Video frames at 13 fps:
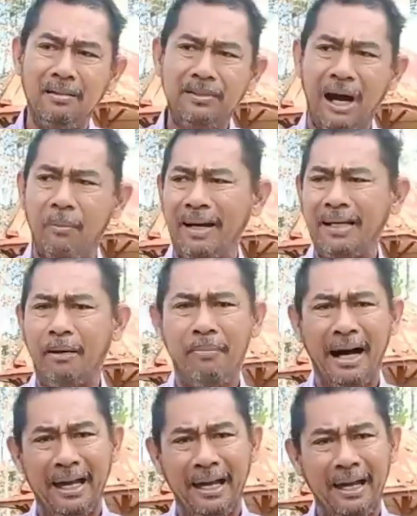จะเอามันทำ
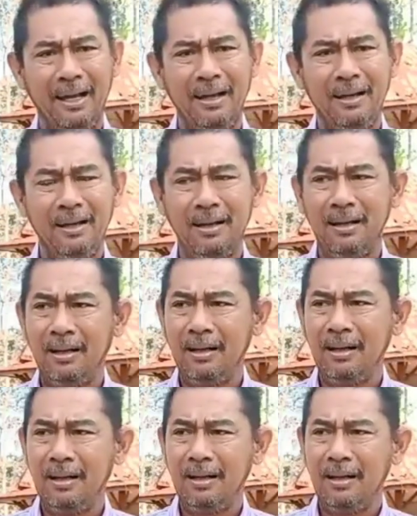ไมอ่ะ
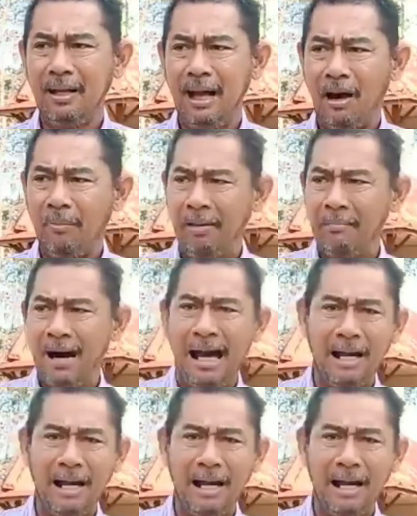เอามันมา